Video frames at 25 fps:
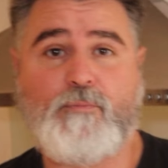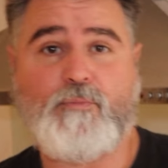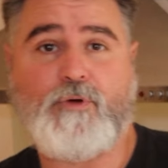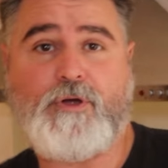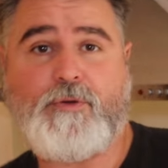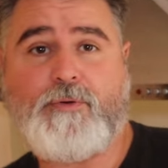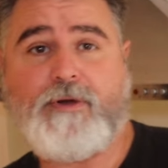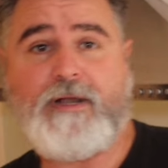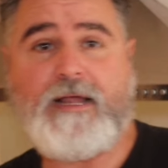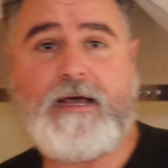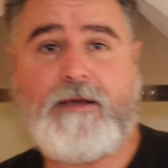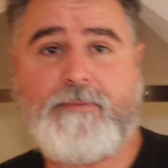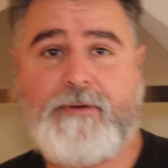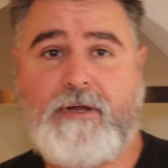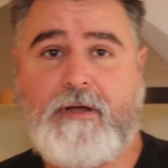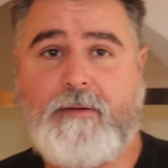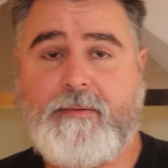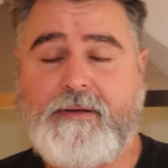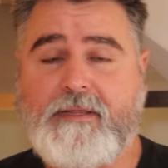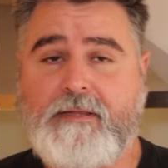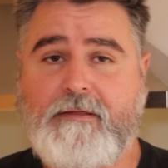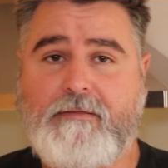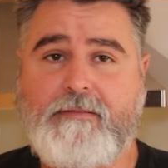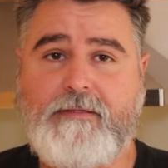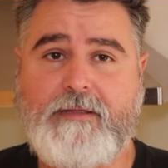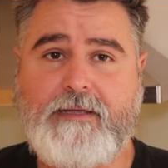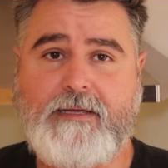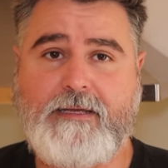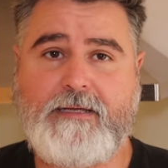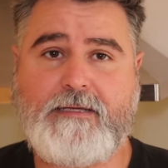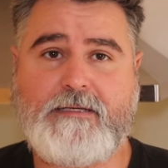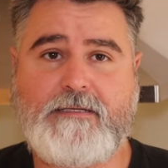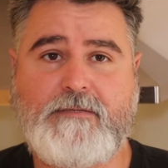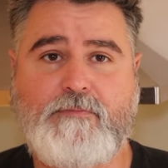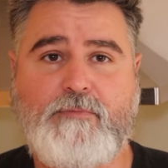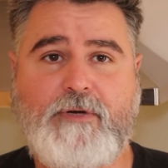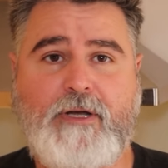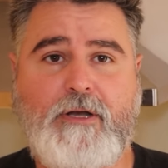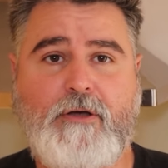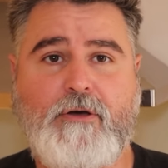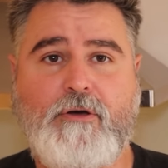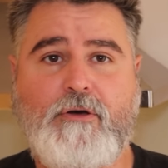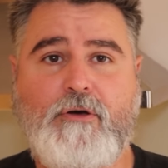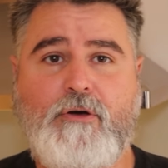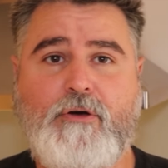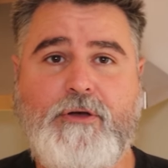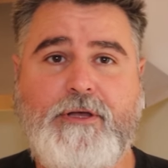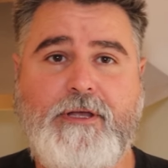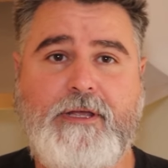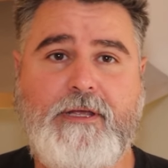Muy buenas rico aprendices,
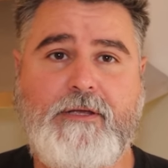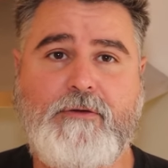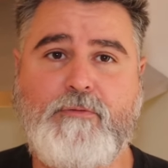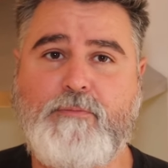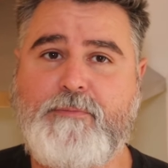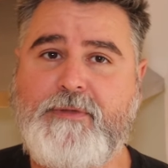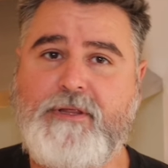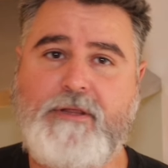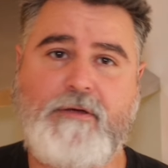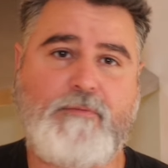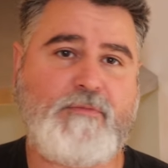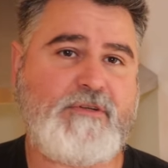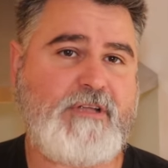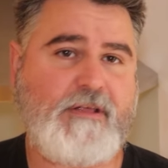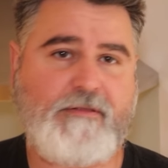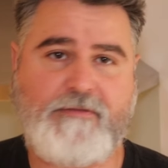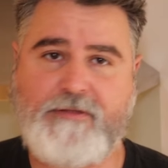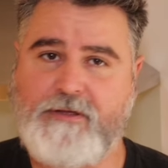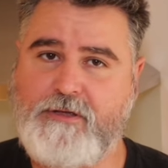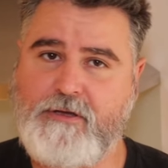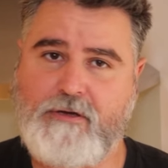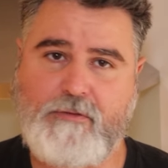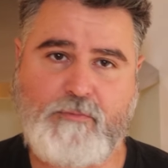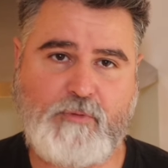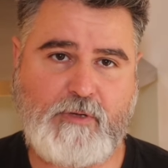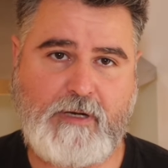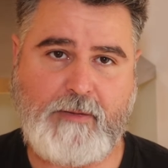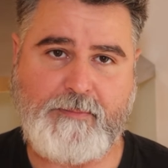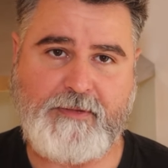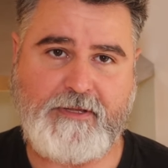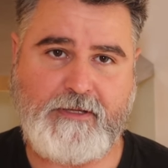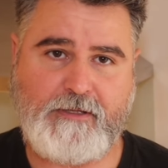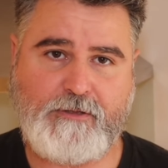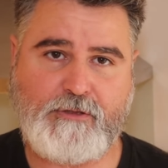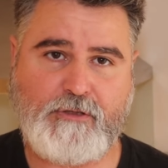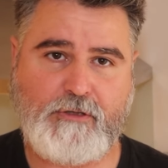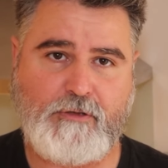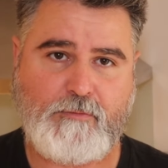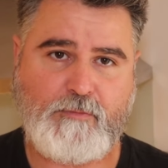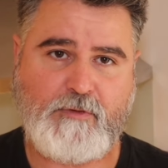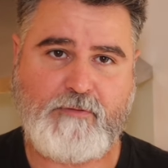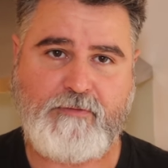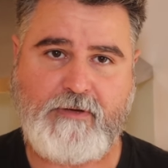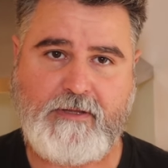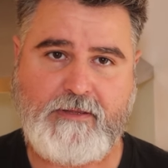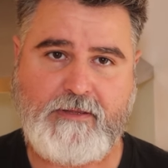bueno hoy un vídeo muy sencillo, muy rapidito, muy